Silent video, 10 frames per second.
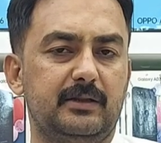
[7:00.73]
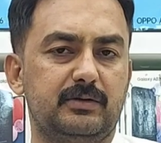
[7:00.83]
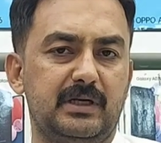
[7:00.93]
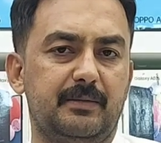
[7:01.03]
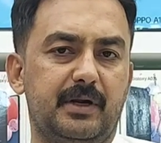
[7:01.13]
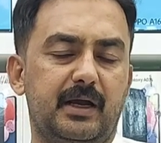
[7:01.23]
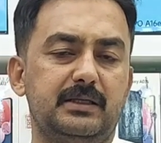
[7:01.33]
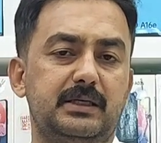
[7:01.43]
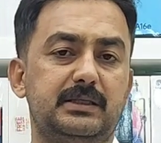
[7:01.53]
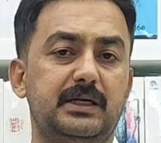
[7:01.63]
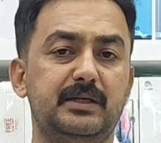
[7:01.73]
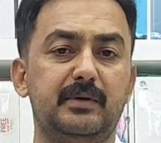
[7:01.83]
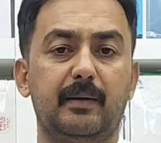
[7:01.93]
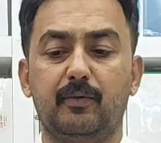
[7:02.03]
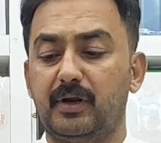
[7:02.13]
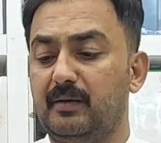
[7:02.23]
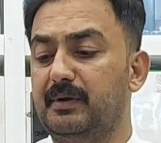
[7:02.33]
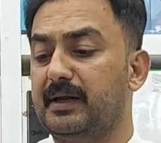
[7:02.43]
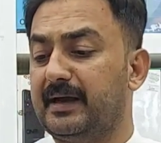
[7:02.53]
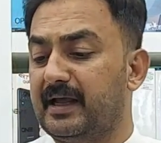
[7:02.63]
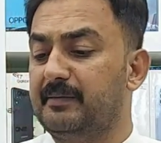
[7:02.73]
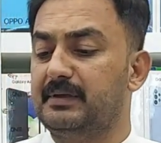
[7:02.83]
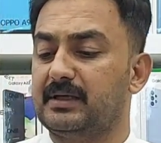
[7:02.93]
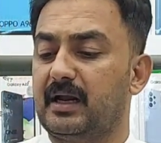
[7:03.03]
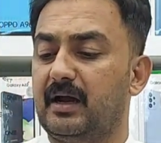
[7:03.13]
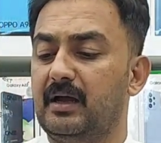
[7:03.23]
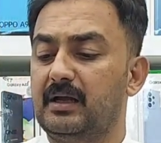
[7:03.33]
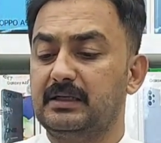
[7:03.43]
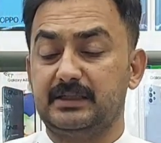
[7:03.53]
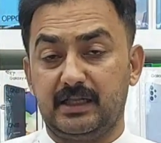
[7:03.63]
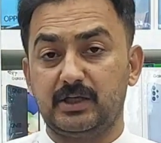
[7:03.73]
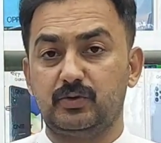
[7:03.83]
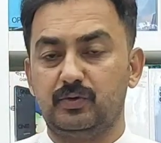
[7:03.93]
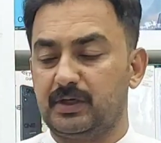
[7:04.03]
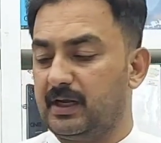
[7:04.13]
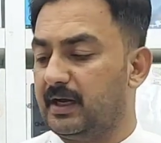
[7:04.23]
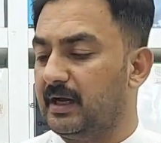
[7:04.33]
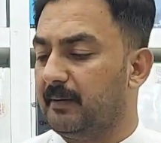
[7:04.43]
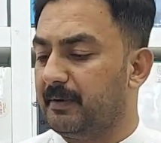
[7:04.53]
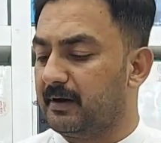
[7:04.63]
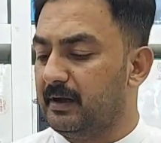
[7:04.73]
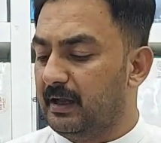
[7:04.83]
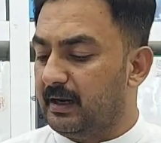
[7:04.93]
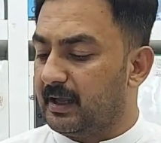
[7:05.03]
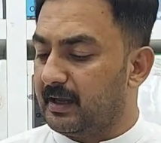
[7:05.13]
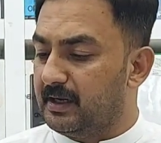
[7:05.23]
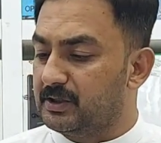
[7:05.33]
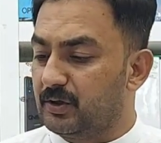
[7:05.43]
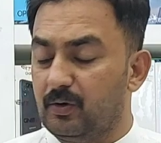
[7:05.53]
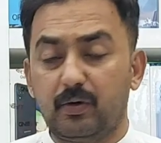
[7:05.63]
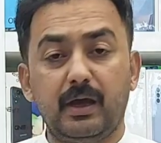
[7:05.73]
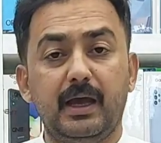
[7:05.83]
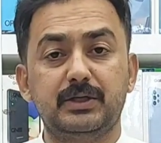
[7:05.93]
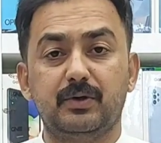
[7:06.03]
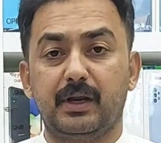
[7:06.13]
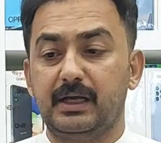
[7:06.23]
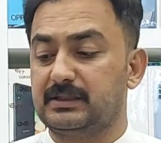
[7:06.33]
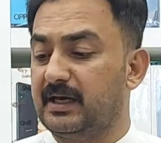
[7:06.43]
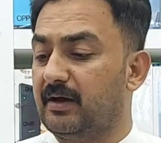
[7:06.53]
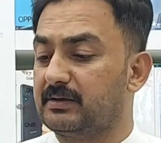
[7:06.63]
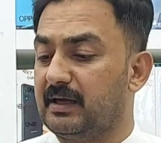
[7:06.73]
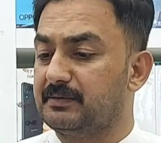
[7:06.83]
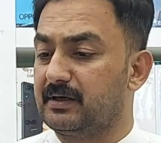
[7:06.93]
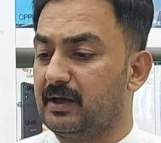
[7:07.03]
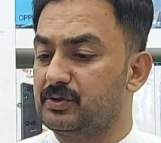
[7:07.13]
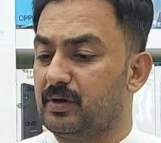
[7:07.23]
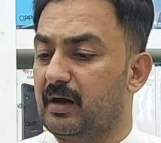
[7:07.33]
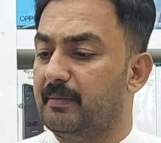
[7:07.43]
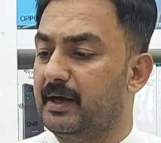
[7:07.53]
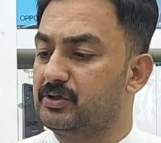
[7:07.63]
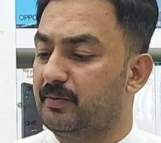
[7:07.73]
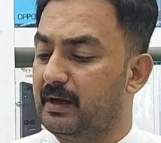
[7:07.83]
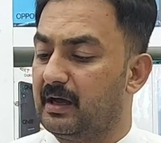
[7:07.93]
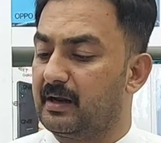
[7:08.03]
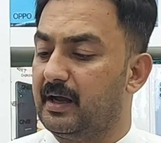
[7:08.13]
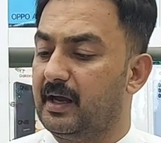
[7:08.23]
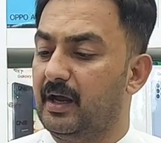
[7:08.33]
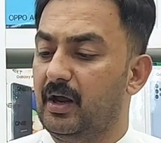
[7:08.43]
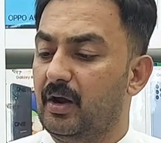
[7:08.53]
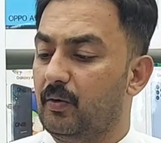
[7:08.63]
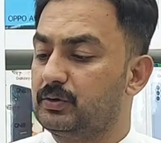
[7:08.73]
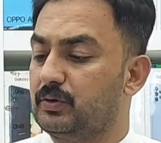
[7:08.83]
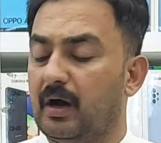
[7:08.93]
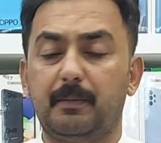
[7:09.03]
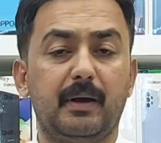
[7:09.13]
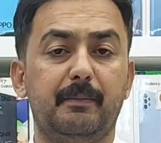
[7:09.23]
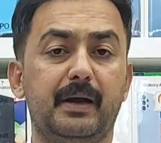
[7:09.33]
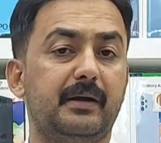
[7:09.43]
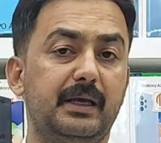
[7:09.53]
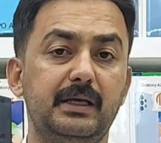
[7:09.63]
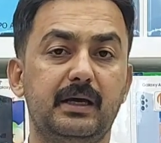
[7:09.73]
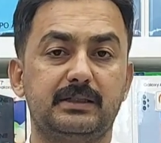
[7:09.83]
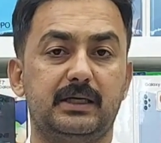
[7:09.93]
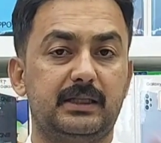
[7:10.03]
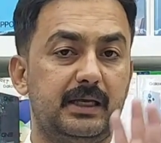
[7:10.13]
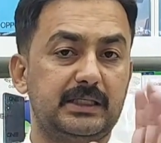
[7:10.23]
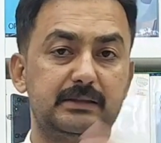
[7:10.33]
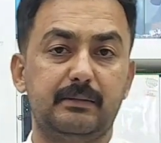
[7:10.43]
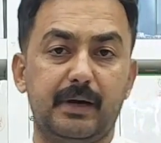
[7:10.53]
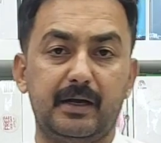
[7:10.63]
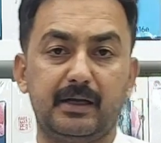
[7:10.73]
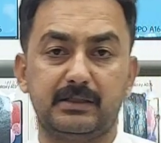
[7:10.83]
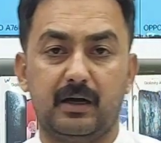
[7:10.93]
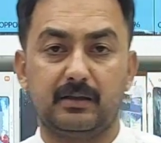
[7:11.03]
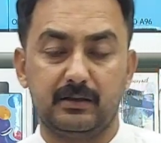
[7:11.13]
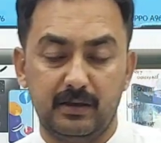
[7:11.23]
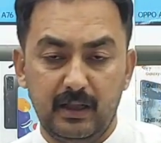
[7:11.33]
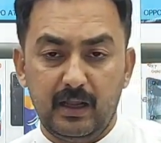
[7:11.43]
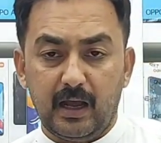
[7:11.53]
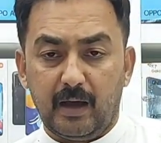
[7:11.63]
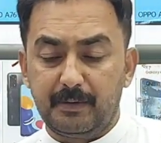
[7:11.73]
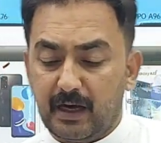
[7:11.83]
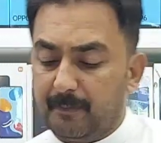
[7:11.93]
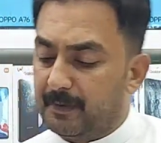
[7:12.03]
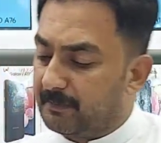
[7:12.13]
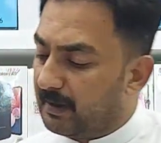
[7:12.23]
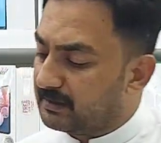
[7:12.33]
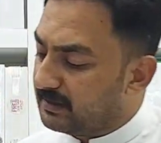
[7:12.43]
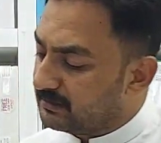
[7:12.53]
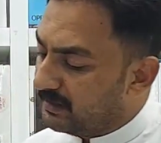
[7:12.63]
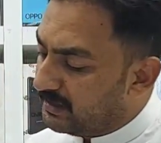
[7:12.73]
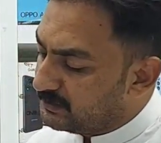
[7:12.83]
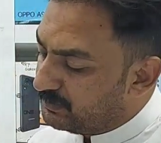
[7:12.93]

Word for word: हैं तो स्नैपड्रैगन सिक्स एटी में आपको रियलमी नाइन आई भी ज़रा ज़्यादा सूट करेगा यहाँ पर लेकिन ये जो लुक है ये जो ग्रेस है और सैमसंग का जो नाम है जो मैार है उसको आप कंपेयर नहीं कर सकते किसी भी ब्रांड के साथ अब यहाँ पर बात करते हैं